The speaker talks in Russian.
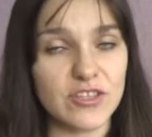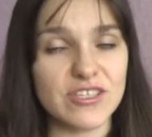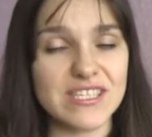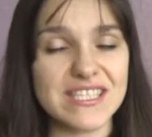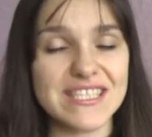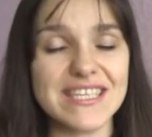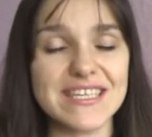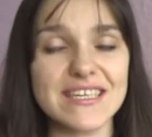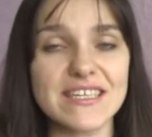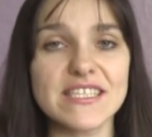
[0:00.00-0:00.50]

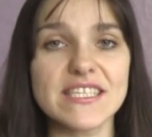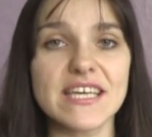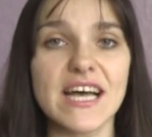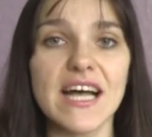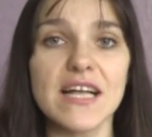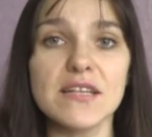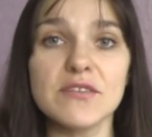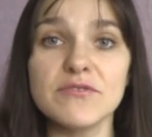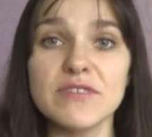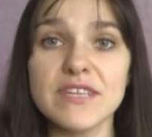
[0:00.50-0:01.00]
То есть
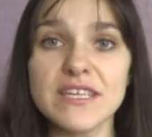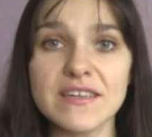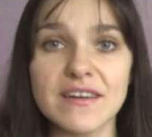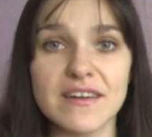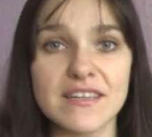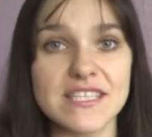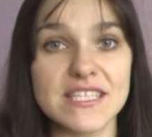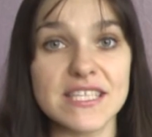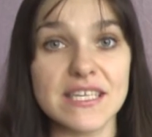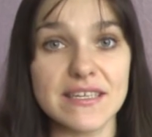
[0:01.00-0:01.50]
стараться
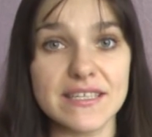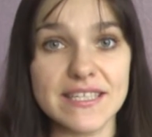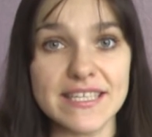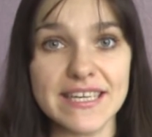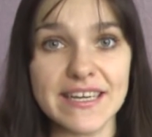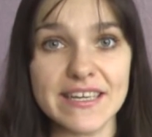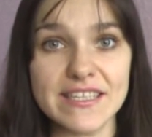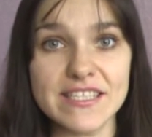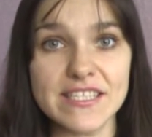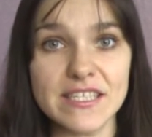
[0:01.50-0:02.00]
отвлекаться
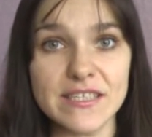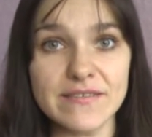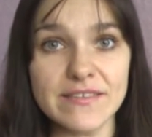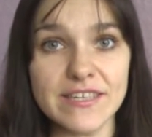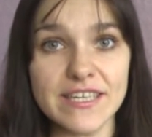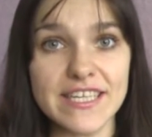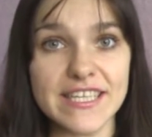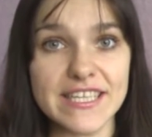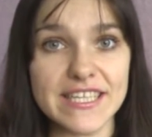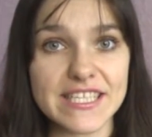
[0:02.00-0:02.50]
от
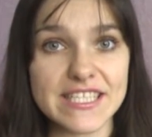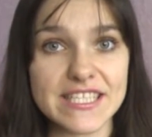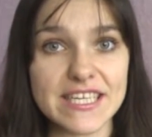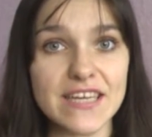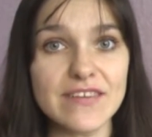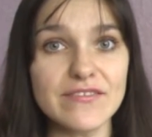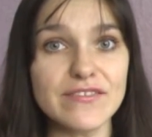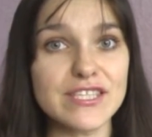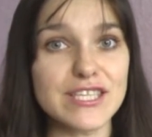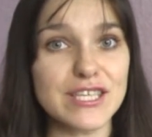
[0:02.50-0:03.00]
негатива и
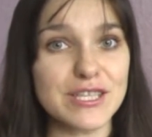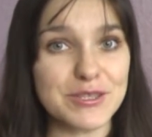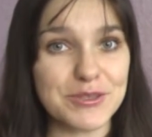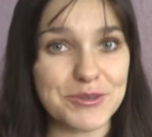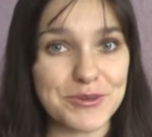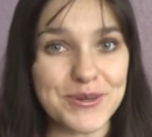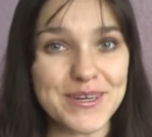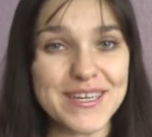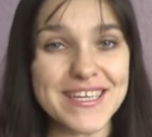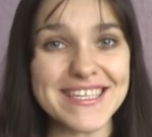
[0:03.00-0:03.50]
настраиваться
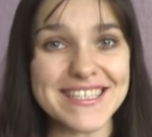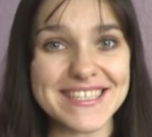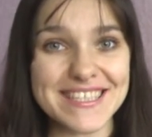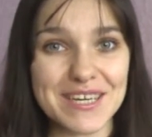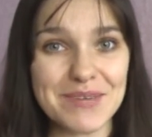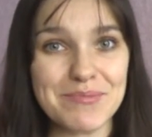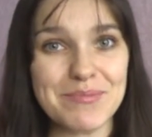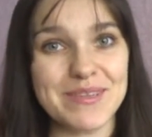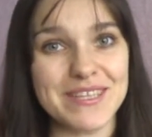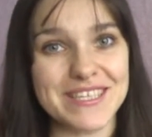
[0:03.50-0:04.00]
только
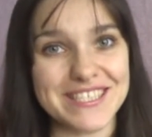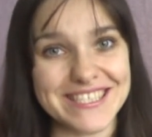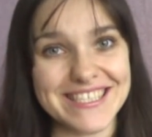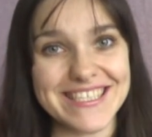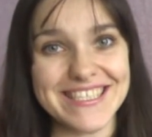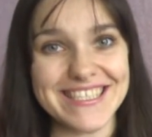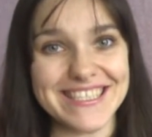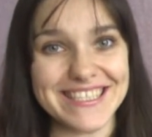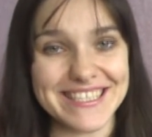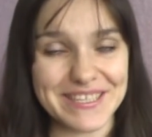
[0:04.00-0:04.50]
на
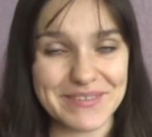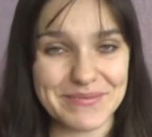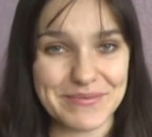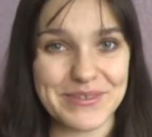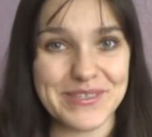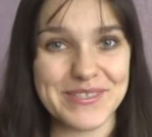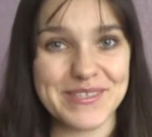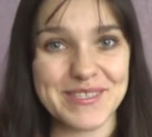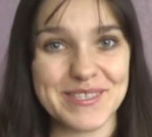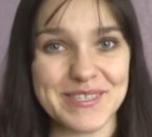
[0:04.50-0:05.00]
положительные
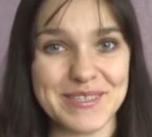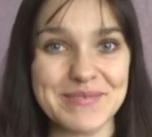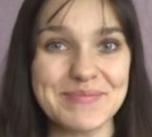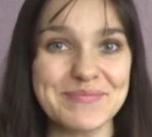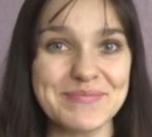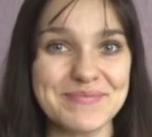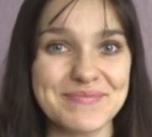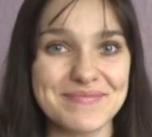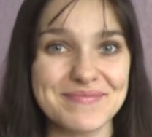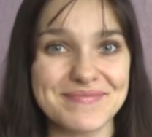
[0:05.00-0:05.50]

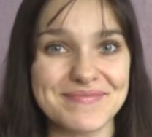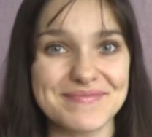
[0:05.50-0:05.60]
эмоции.